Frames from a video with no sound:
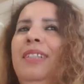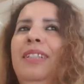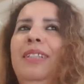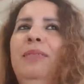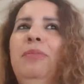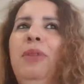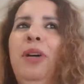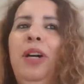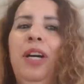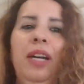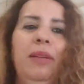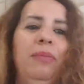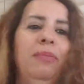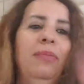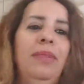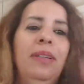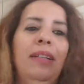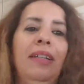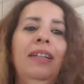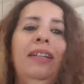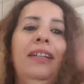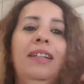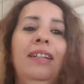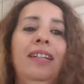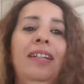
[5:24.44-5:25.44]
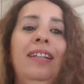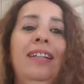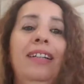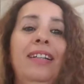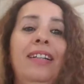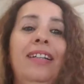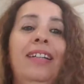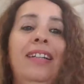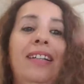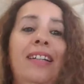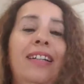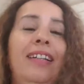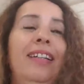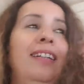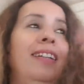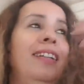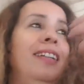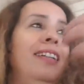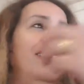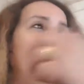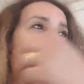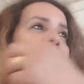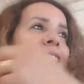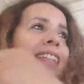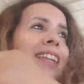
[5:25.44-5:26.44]
المهم الحاج الحاج
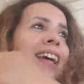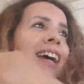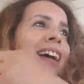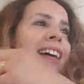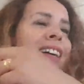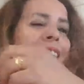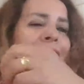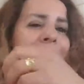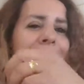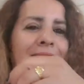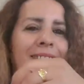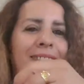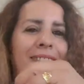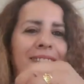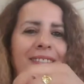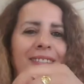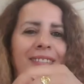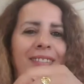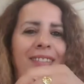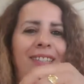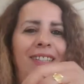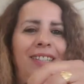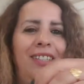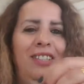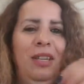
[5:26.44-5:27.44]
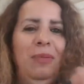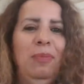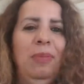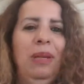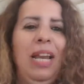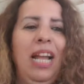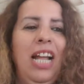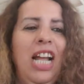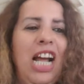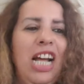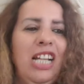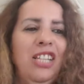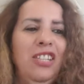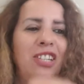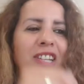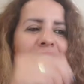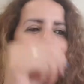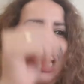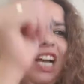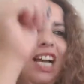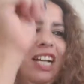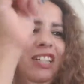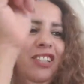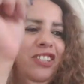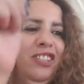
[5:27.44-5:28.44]
اه كتكتب الى حاج
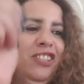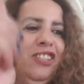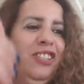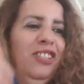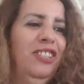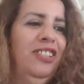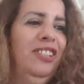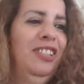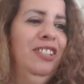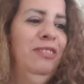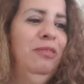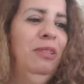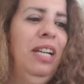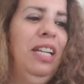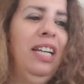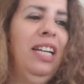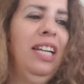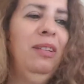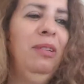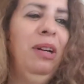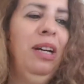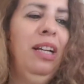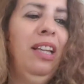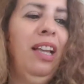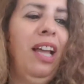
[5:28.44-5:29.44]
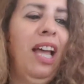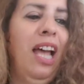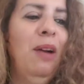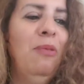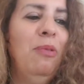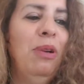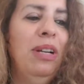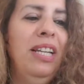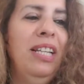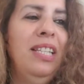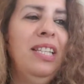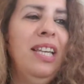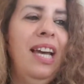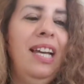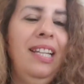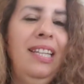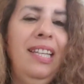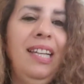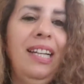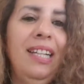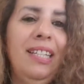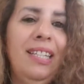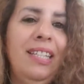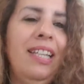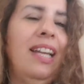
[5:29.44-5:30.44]
الحاج ولكن واحد القهوه نيت هذه
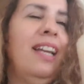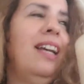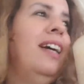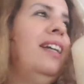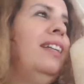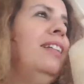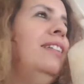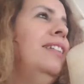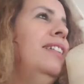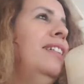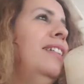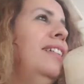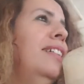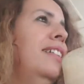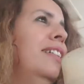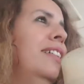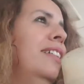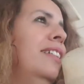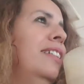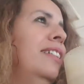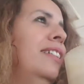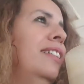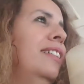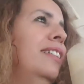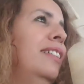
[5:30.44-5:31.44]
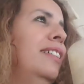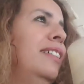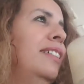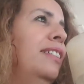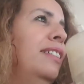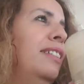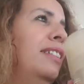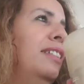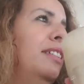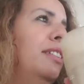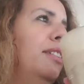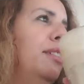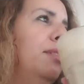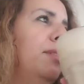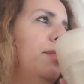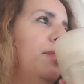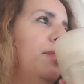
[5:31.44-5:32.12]
كتسخن اه